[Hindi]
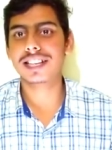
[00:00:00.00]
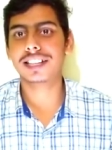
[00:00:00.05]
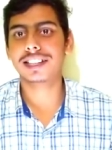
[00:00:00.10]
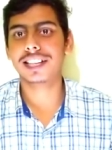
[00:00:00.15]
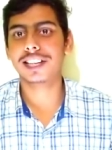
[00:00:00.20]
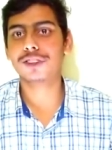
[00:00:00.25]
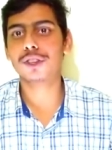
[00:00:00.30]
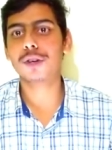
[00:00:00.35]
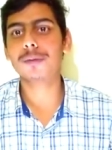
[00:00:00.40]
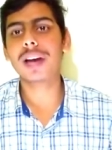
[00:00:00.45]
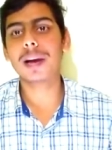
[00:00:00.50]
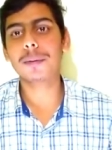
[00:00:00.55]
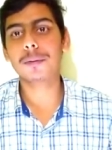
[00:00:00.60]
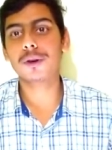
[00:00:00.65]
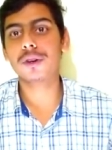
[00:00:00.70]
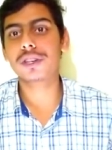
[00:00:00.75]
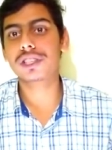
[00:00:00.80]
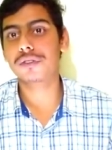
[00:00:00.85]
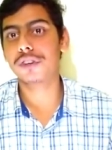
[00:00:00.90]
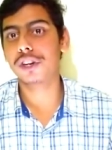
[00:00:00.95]
चाहते हैं तो भी
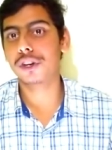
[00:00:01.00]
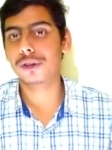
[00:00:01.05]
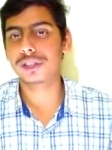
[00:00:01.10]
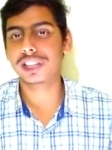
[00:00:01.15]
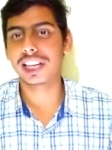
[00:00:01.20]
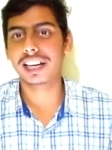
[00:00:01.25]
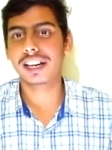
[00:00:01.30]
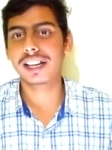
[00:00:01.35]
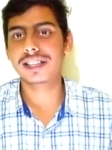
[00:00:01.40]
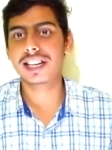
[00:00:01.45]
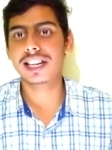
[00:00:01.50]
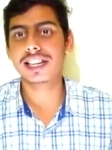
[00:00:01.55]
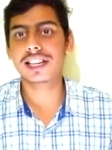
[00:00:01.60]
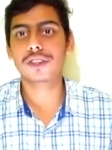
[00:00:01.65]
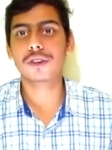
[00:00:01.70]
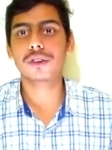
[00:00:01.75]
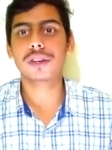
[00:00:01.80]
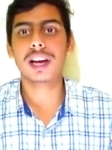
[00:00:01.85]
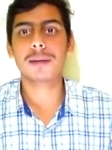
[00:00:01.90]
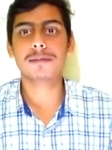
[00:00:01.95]
आपको इस वीडियो को देखना चाहिए
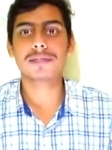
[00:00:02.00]
क्योंकि